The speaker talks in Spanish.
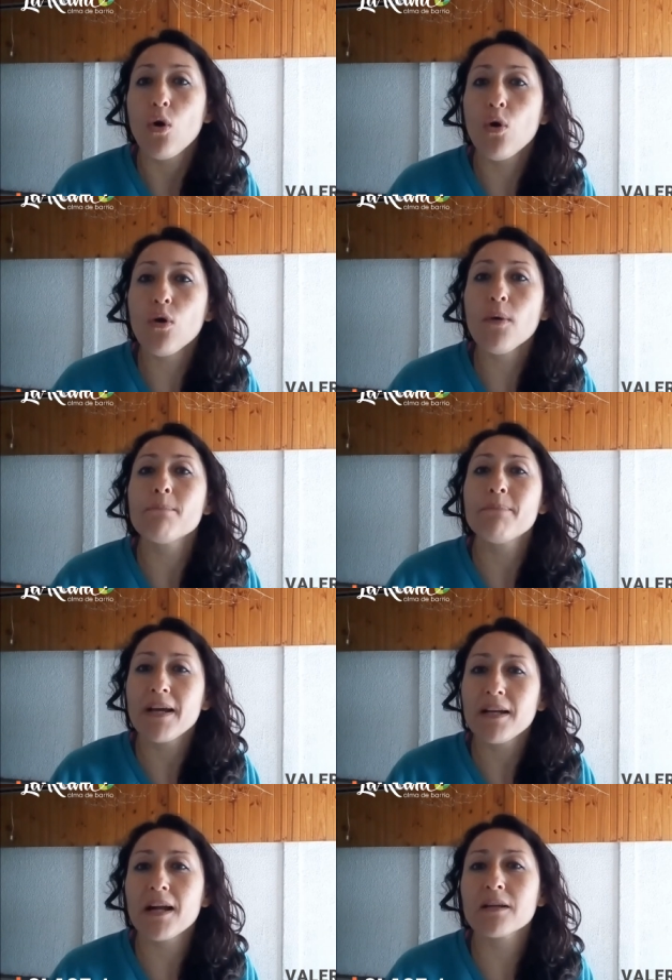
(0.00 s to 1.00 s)
o
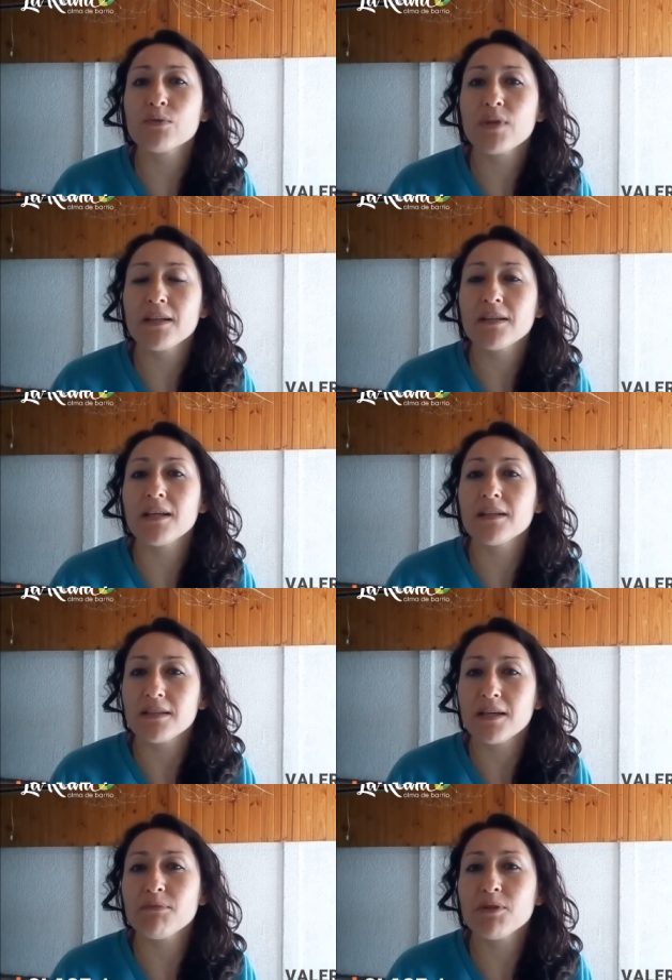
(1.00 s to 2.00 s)
bailar durante
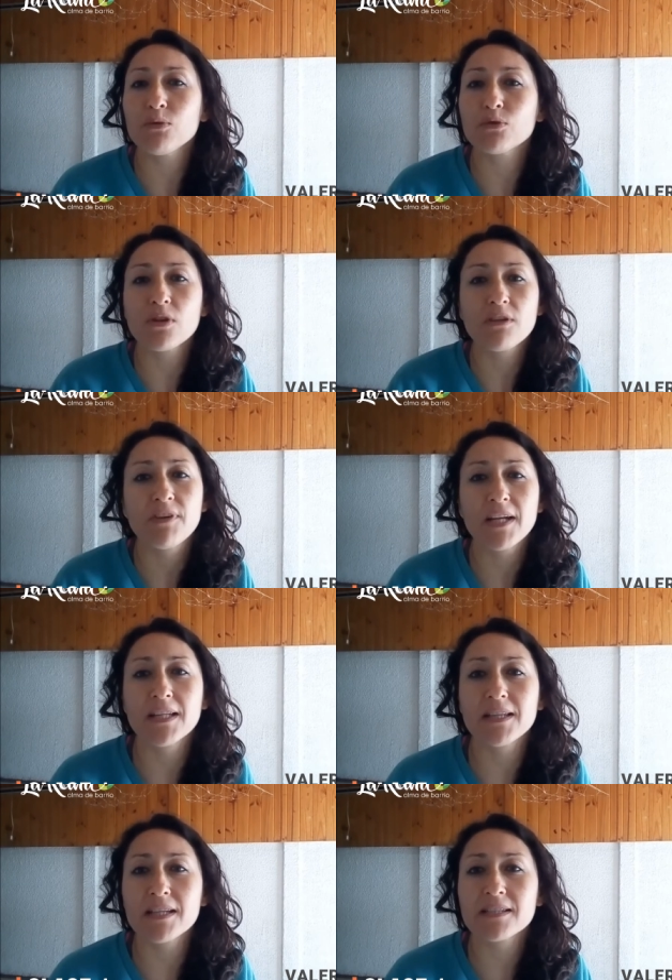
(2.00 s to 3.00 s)
10 minutos
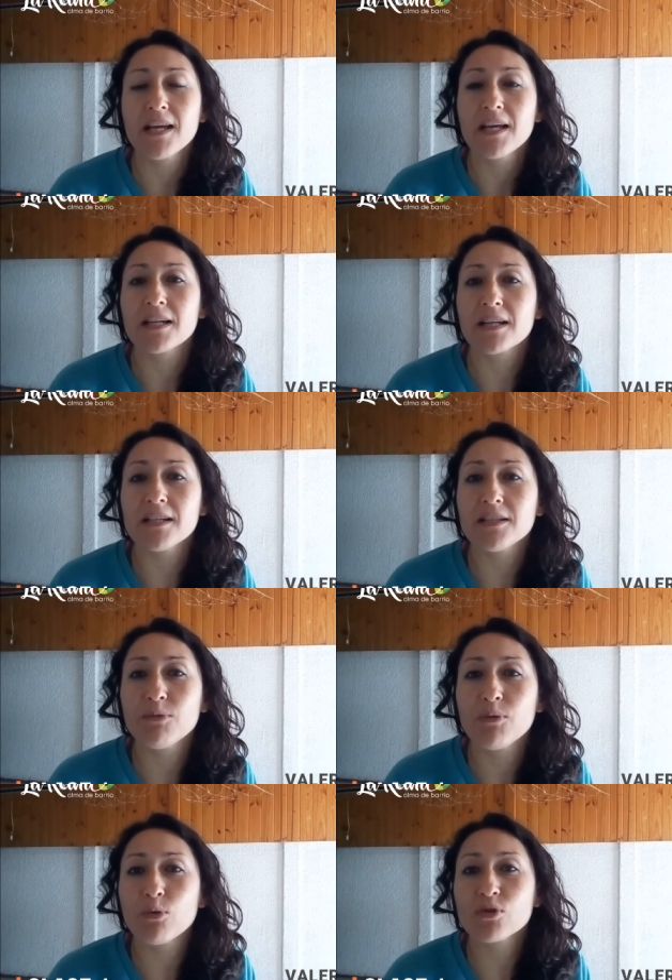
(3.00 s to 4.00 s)
diferentes
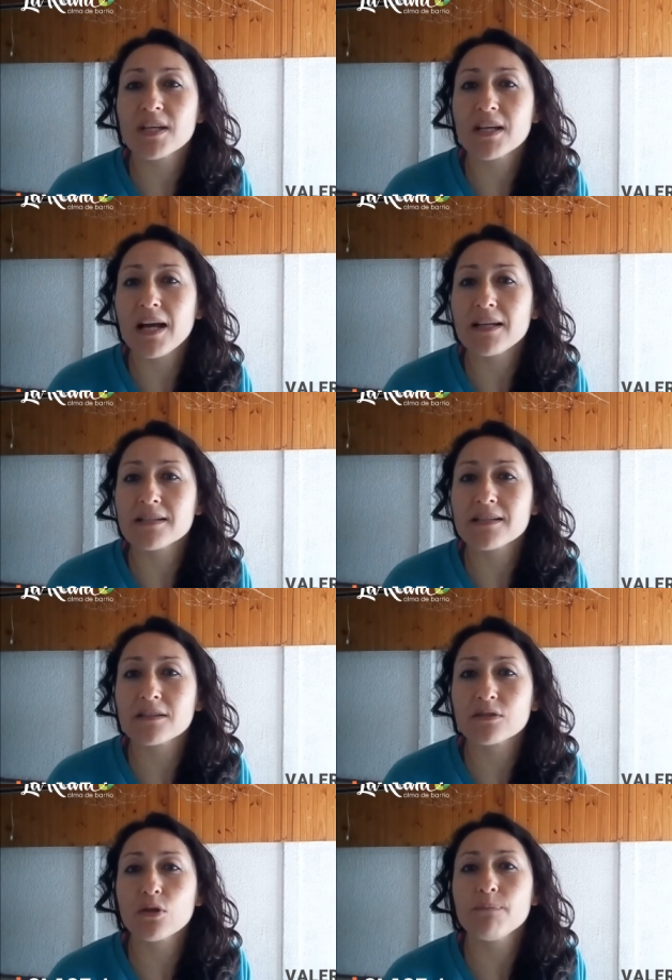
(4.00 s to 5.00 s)
ritmos musicales,
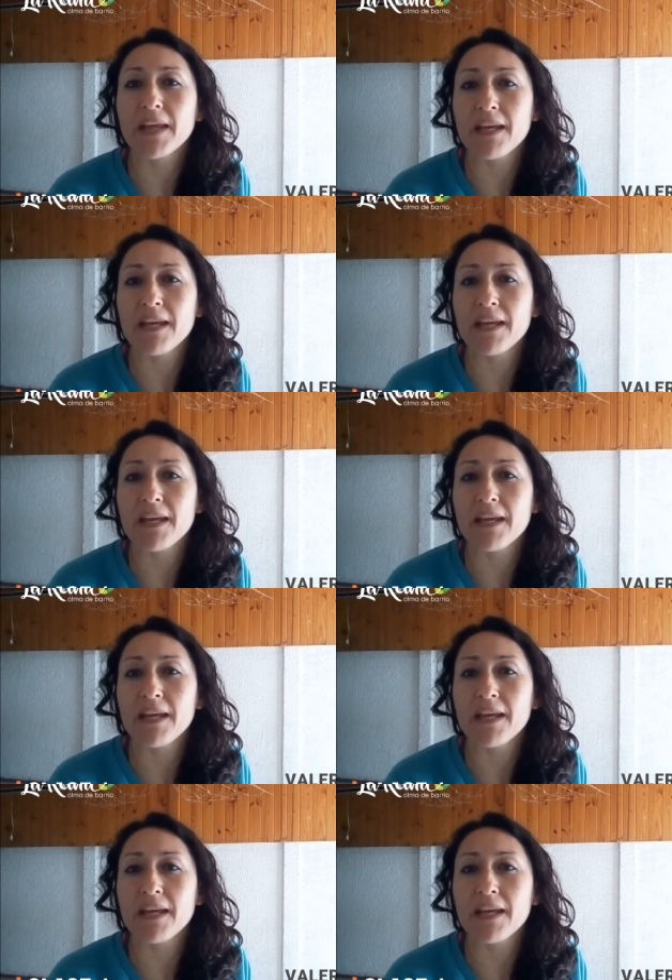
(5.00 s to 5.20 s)
¿cierto?